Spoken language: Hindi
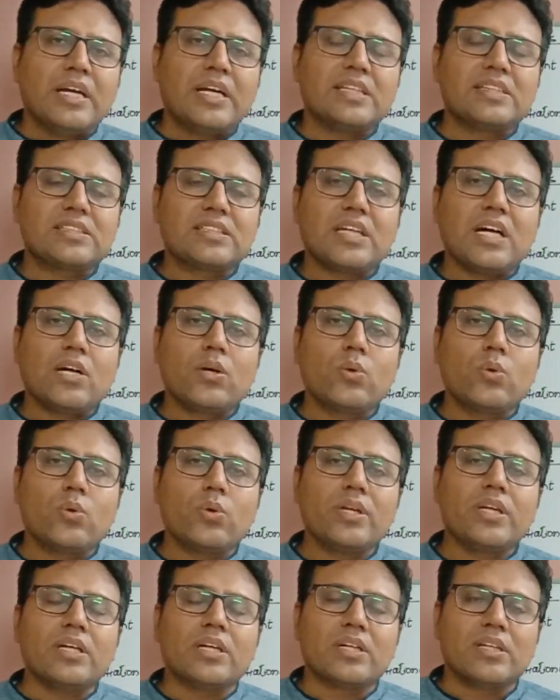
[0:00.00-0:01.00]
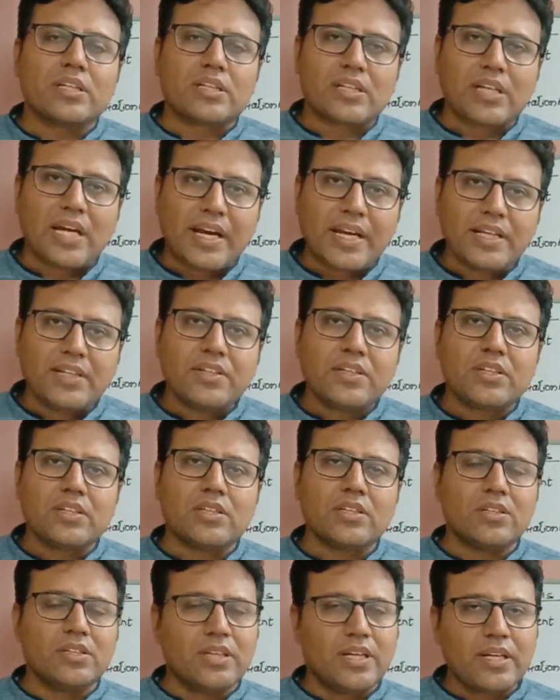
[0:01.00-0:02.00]
iska koi right
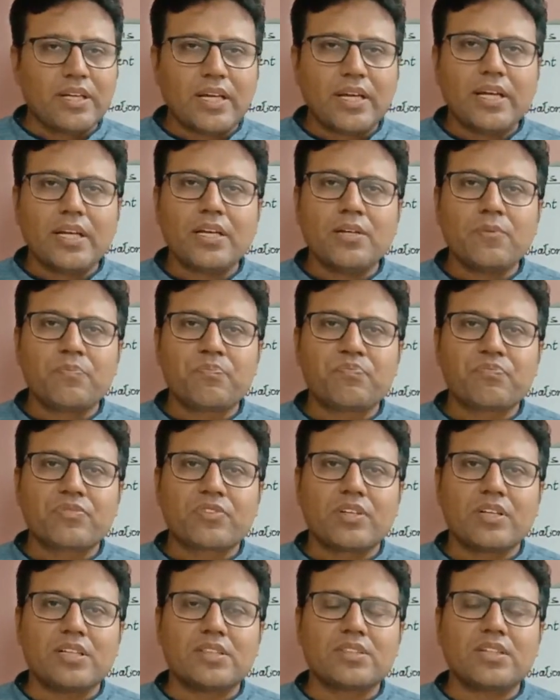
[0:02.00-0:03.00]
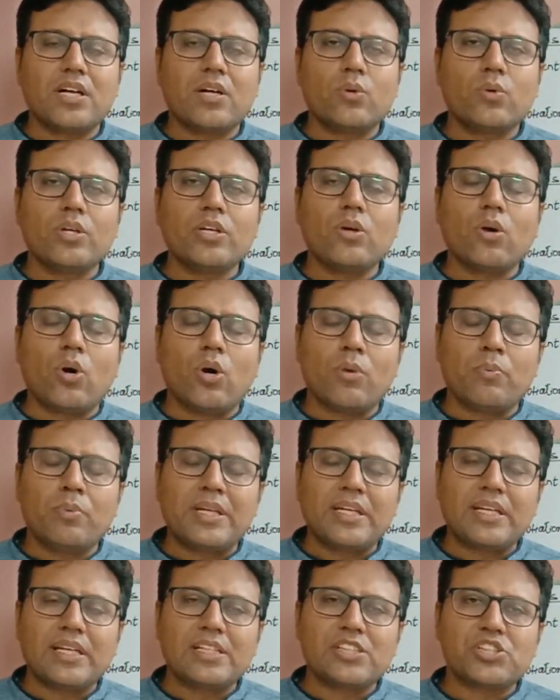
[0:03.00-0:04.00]
na rahe iska koi
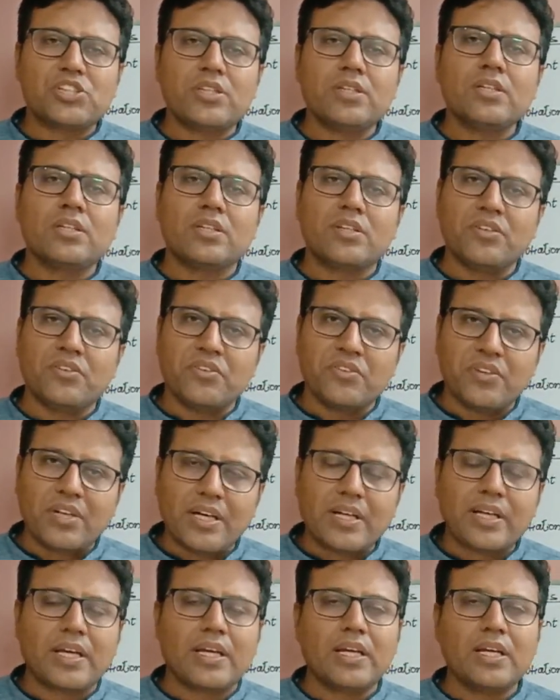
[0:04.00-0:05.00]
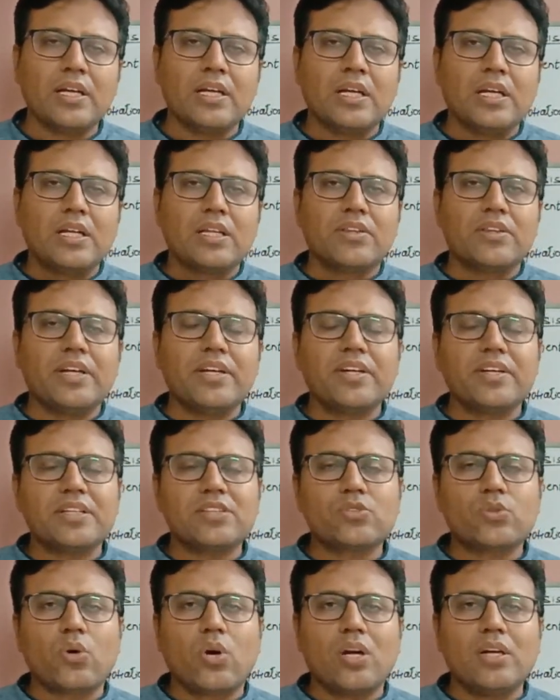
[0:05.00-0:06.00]
obligation na rahe देन इट
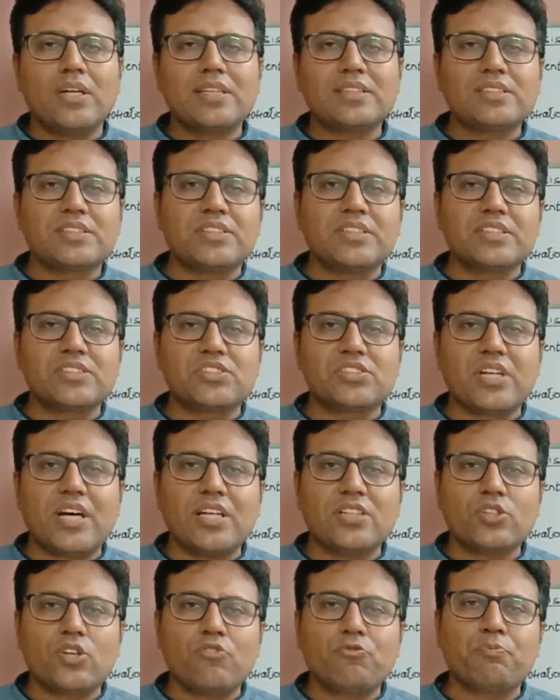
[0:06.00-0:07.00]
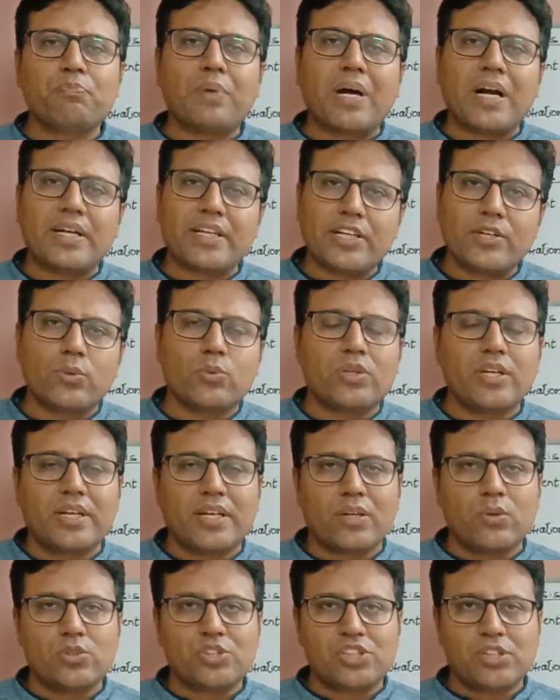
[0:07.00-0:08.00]
इज कॉल्ड इज डिस्चार्ज ऑफ पार्टी टू द
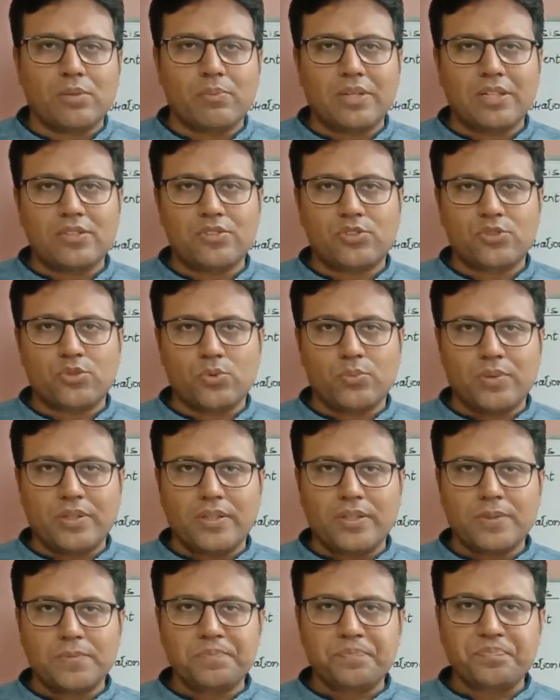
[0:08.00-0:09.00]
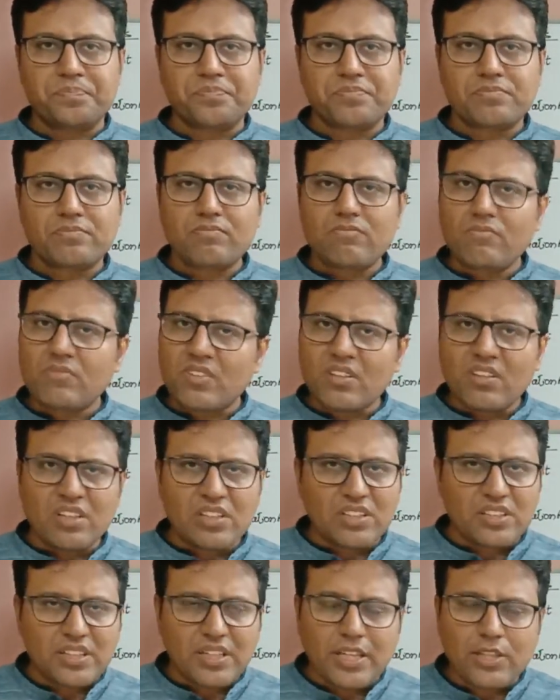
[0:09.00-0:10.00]
negotiable
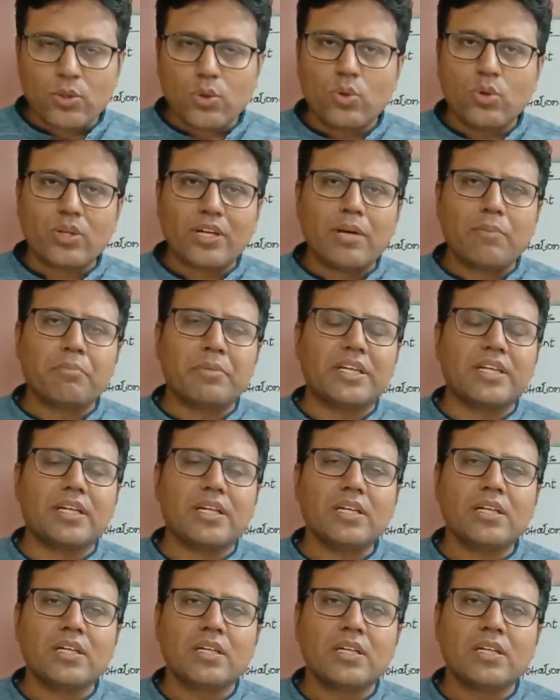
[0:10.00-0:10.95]
इंस्ट्रूमेंट ये तो हो गया मीनिंग